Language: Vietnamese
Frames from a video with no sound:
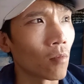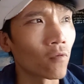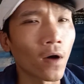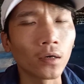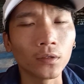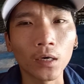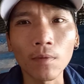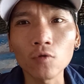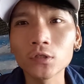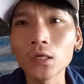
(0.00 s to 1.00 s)
còn một phần
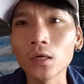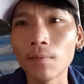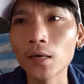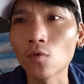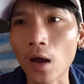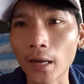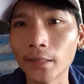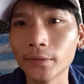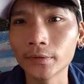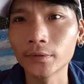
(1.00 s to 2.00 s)
nữa móc xích ở bên
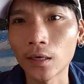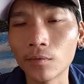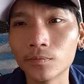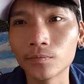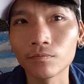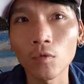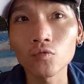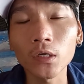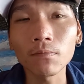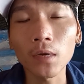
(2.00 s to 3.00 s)
ngoài không
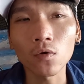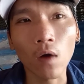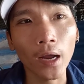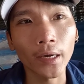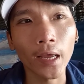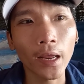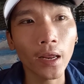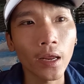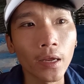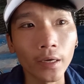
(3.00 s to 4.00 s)
móc xích bên ngoài
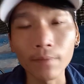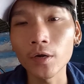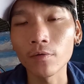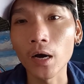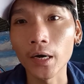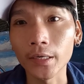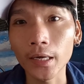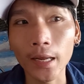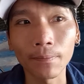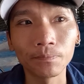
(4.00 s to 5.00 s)
để kiếm chịu đời
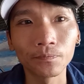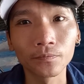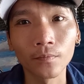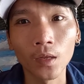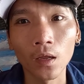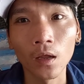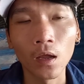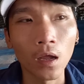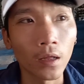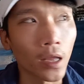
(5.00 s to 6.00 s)
nha anh em
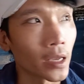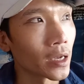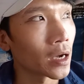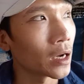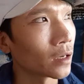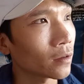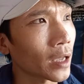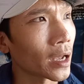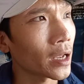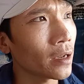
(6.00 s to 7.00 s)
thì ờ,
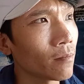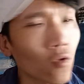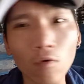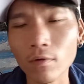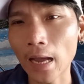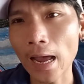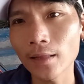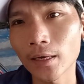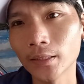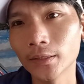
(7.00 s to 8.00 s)
có thể một con
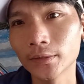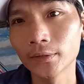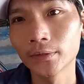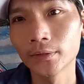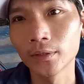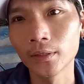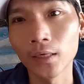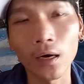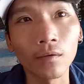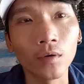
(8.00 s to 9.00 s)
cá thôi
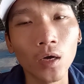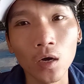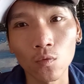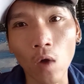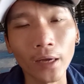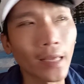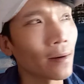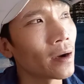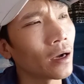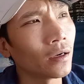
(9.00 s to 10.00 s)
không quăng
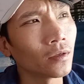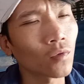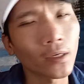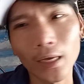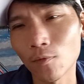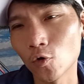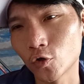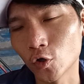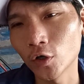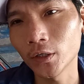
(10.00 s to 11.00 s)
dao quăng dao
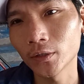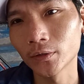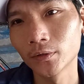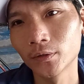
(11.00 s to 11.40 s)
bụi chuối